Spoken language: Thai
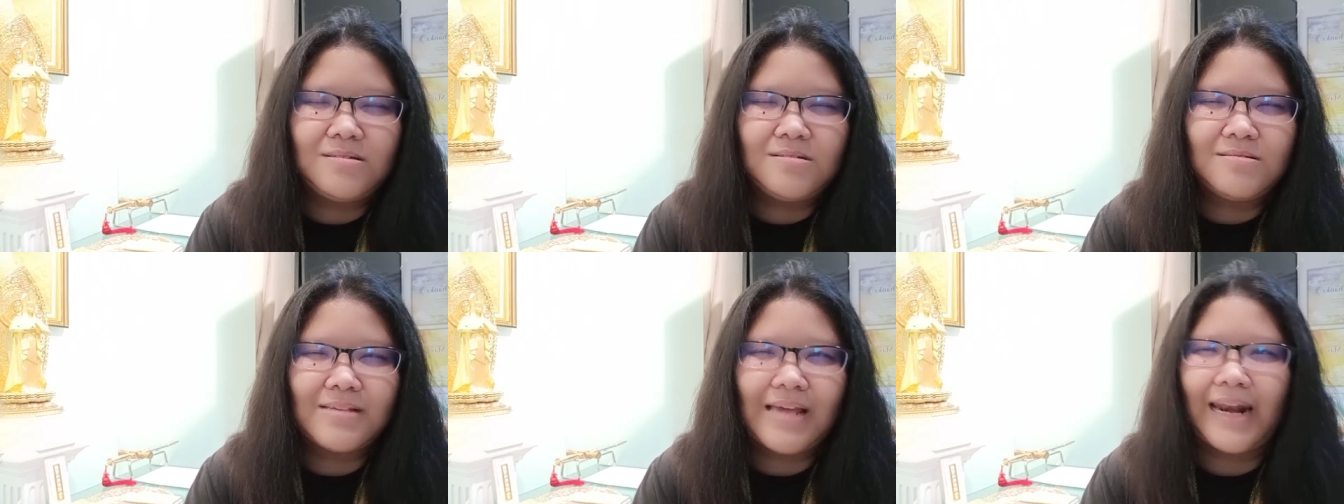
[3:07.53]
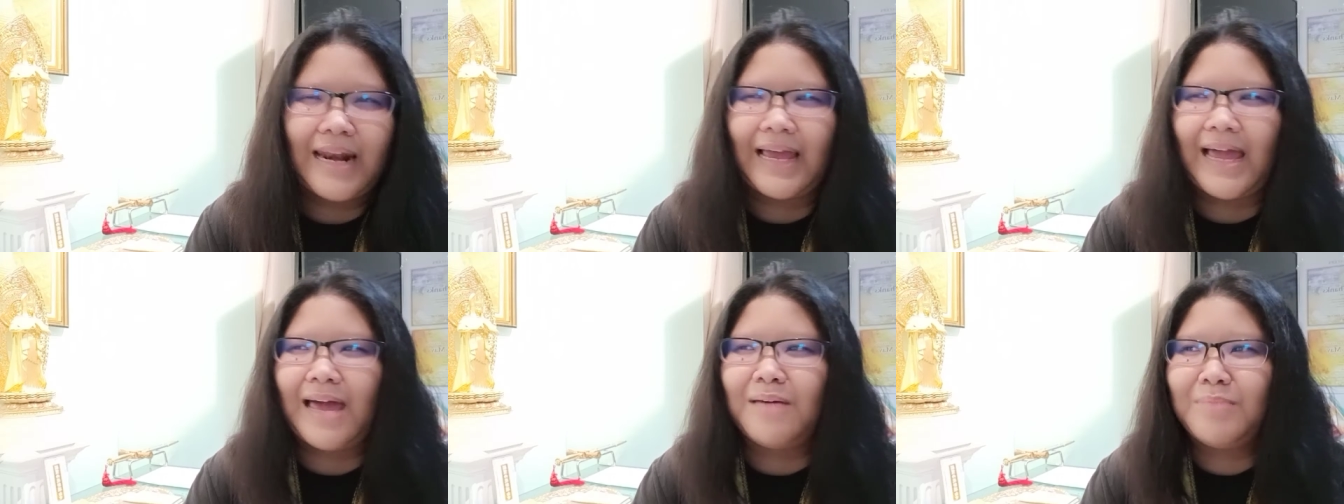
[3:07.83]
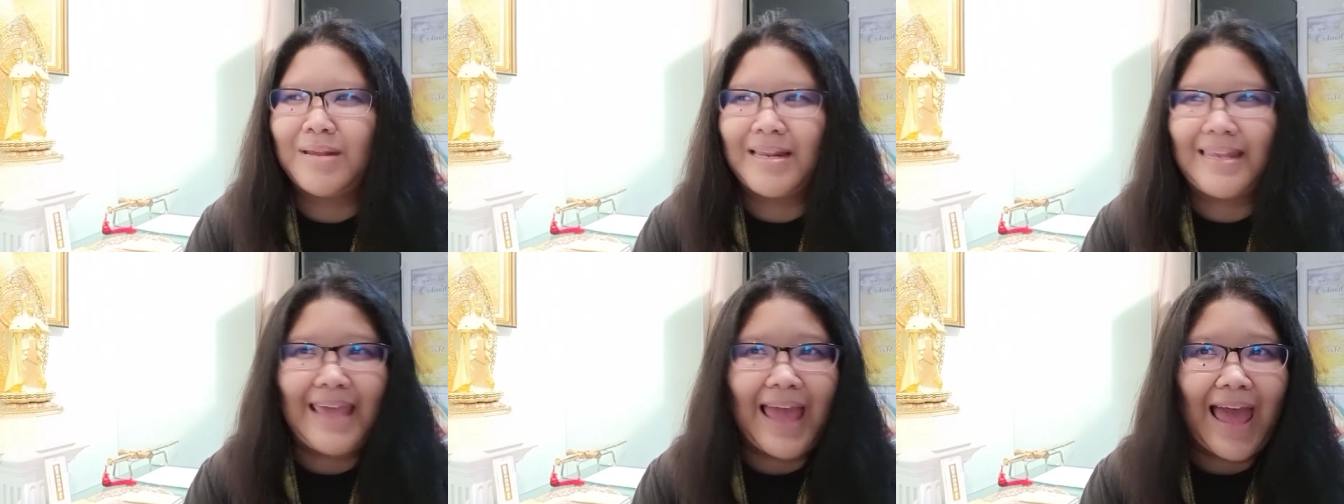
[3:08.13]
สถานการณ์
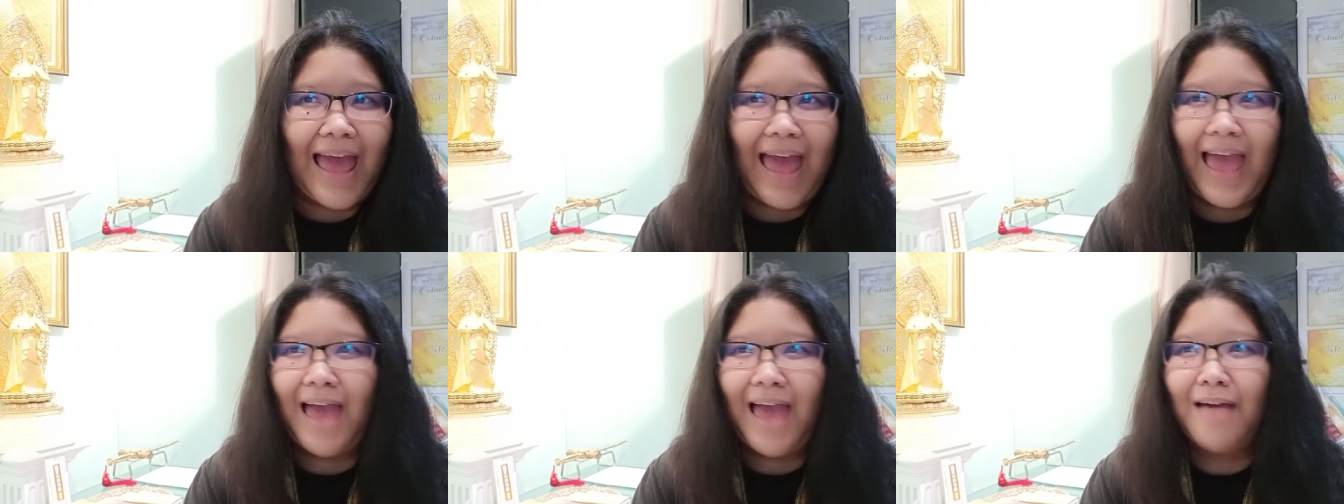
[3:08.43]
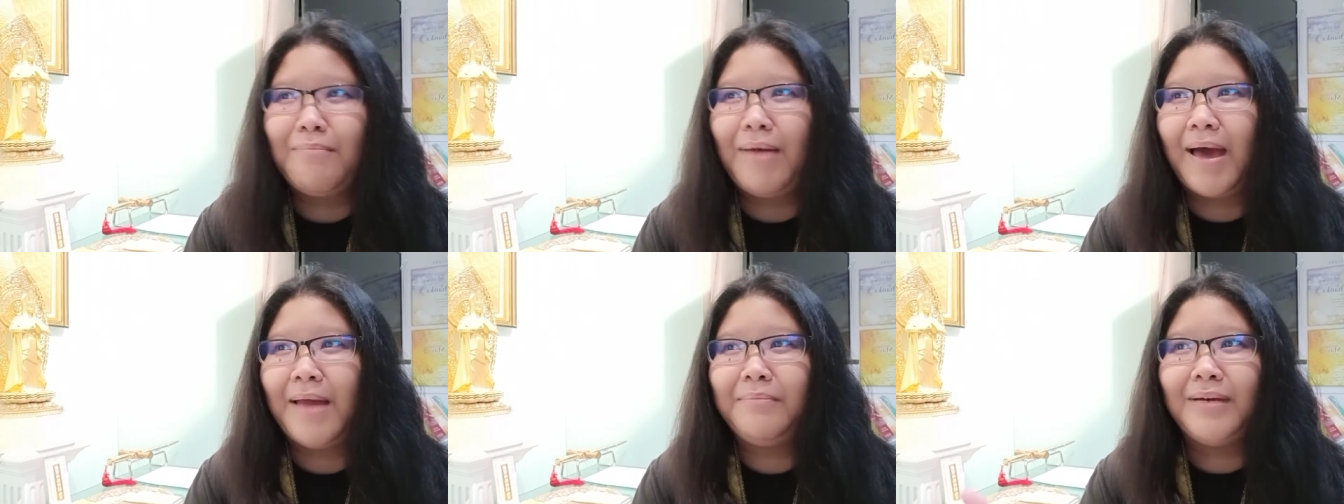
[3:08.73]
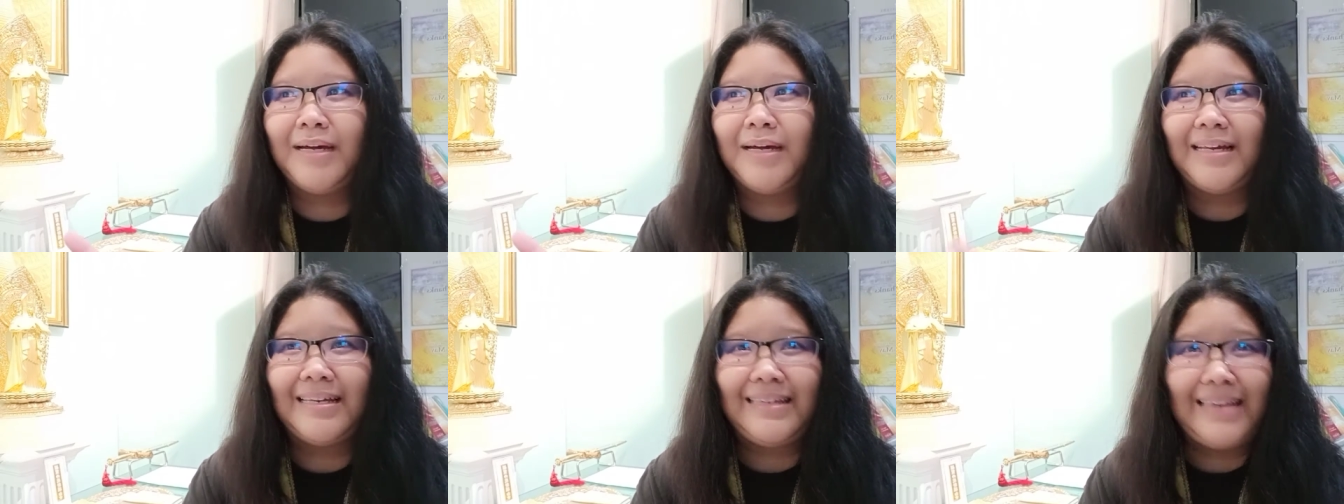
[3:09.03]
มันแย่ บ้าน
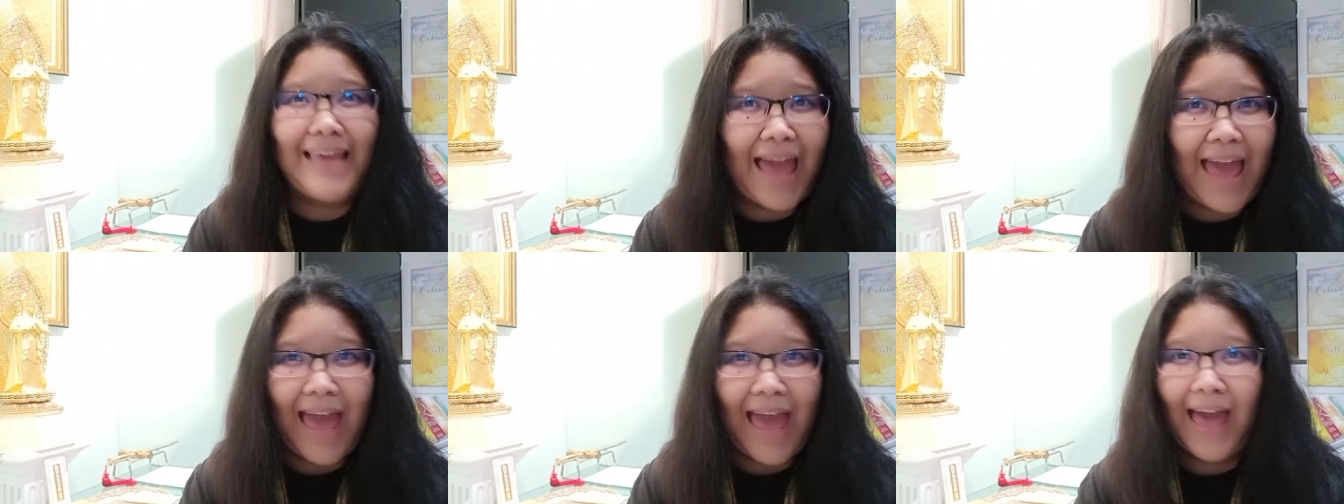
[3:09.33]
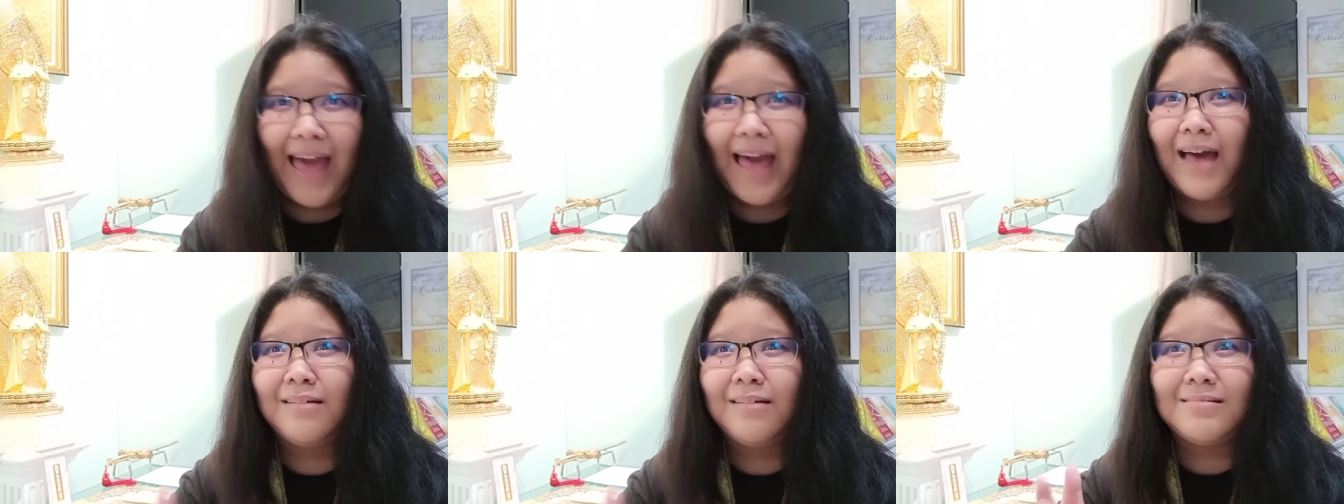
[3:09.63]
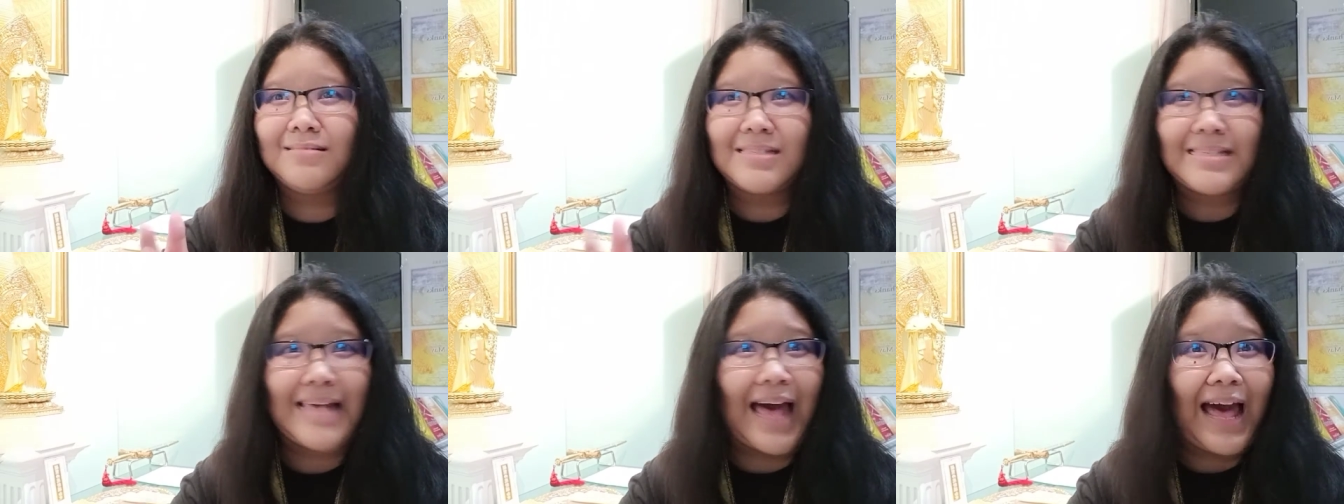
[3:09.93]
เมืองแย่ เอา
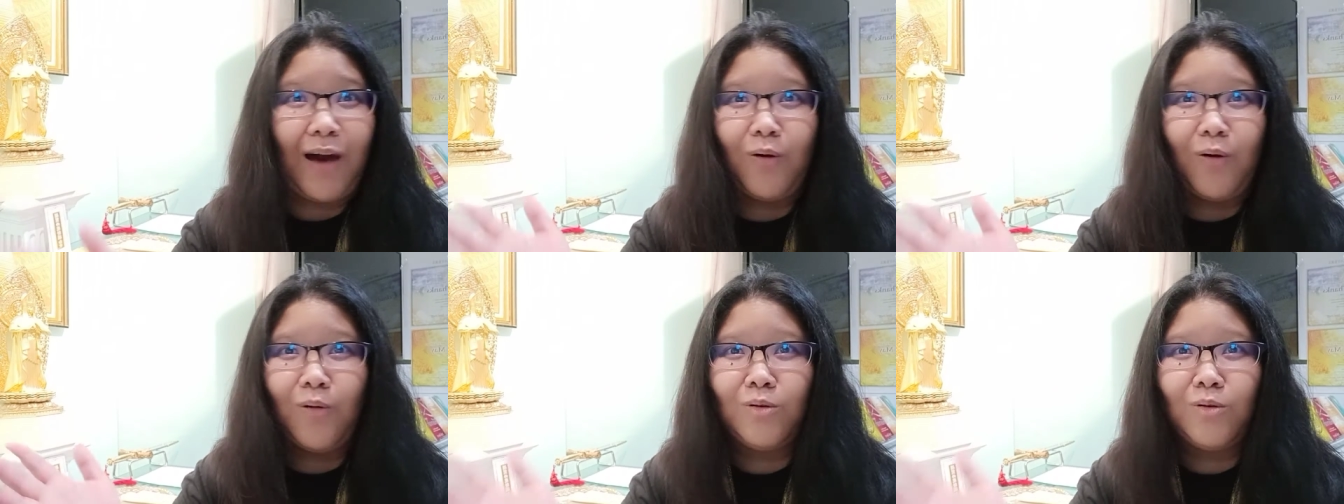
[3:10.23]
เศร้า